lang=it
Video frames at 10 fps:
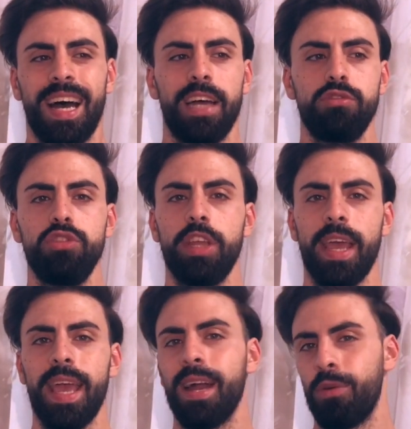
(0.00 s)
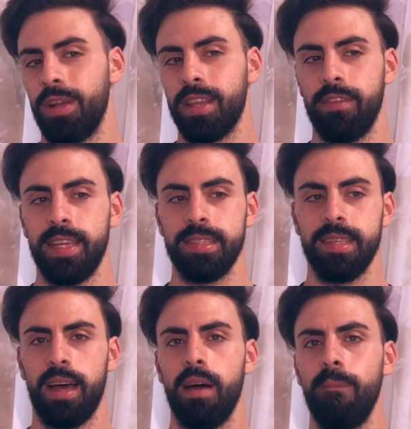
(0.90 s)
Aggiungerei anche una
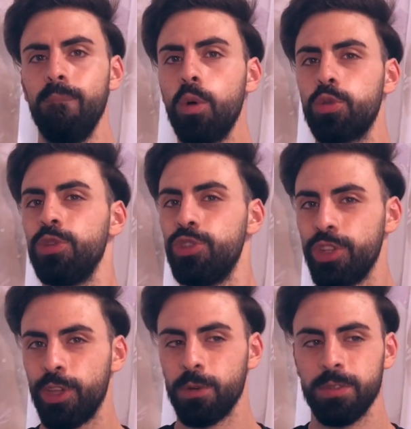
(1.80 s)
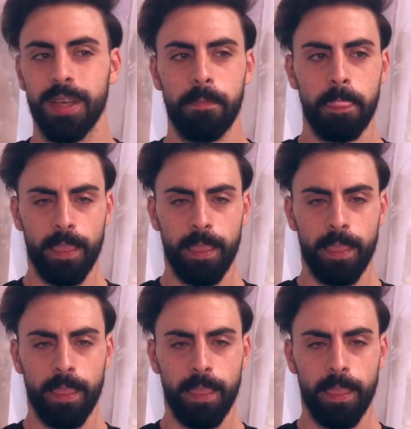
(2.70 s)
traversa molto ingenerosa.